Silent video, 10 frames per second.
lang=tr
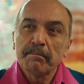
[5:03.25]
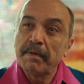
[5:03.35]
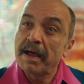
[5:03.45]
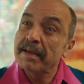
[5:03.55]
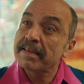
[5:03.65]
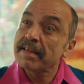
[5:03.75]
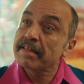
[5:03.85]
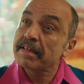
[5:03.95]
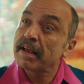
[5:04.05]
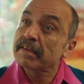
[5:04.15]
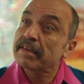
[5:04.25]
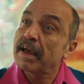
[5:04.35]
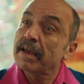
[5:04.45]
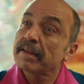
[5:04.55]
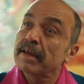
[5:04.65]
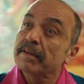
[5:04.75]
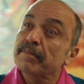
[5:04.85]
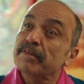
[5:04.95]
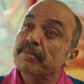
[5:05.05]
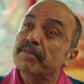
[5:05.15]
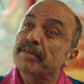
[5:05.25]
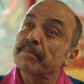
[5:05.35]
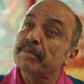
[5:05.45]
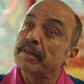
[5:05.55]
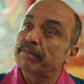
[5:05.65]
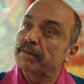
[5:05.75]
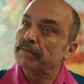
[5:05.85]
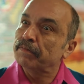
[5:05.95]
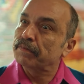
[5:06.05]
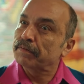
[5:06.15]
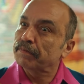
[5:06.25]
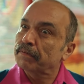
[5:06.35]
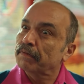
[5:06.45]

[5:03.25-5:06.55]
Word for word: bazen sanki hayranımızmış gibi davranıyorsun.